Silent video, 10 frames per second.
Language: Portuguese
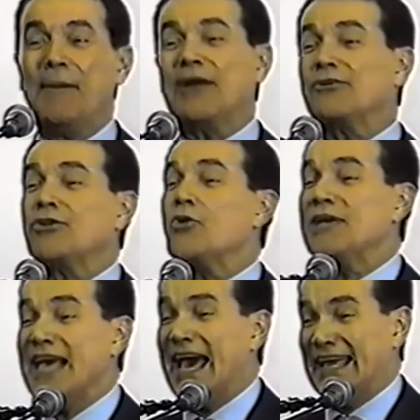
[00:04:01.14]
perguntou o
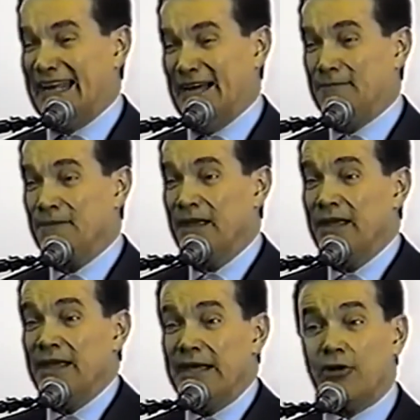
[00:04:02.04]
que era.
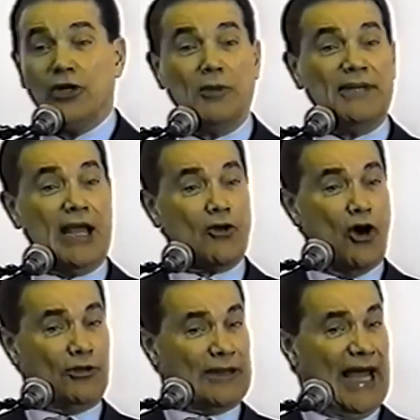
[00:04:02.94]
E quando eu me dei
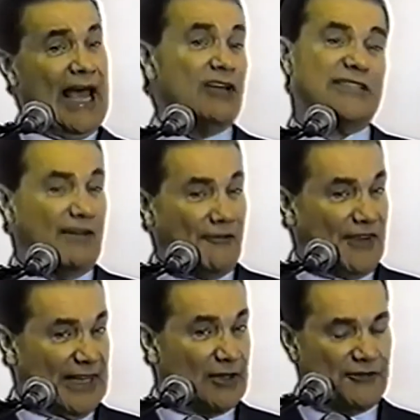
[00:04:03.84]
conta, estava
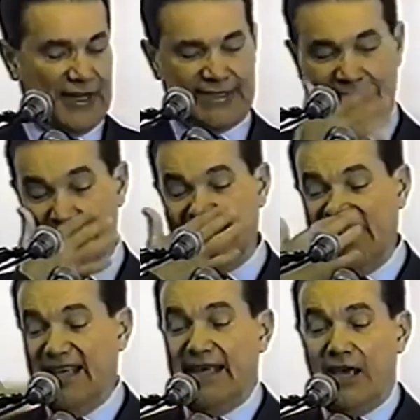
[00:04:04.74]
falando francês.
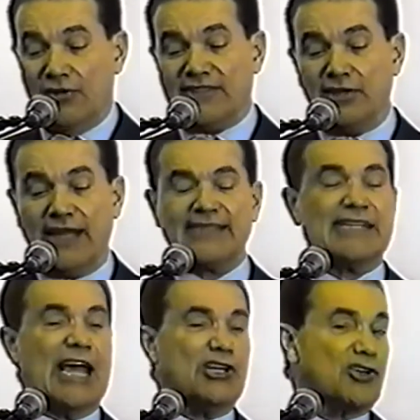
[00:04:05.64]
Ele disse: Eu
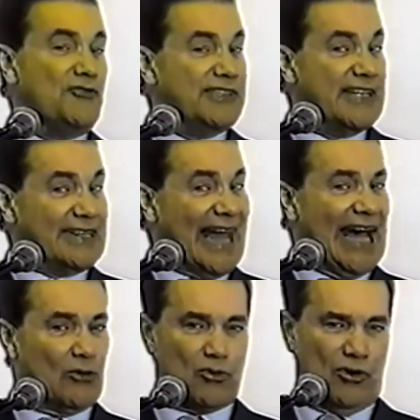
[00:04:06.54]
desejo
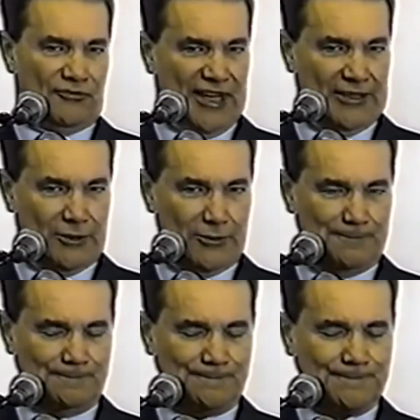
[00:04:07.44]
visitar o
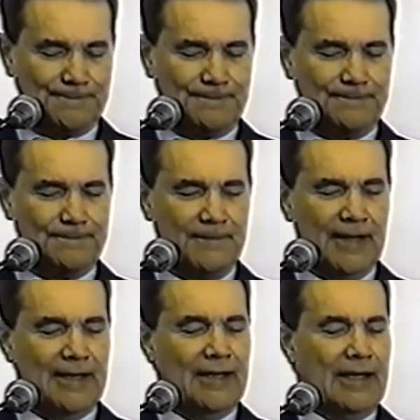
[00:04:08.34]
convento.
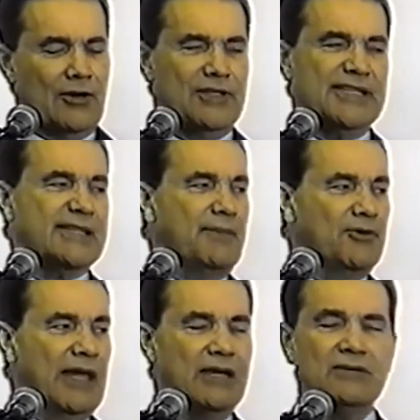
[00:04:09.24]
E eu disse:
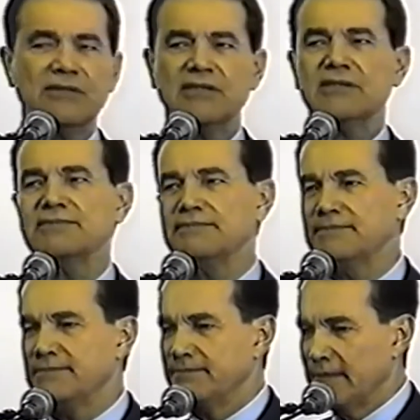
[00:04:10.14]
Meu Deus,
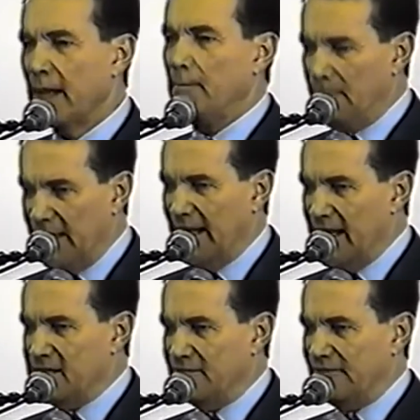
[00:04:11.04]

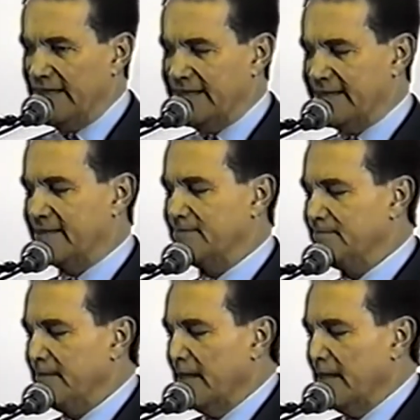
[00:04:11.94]
pirei de vez.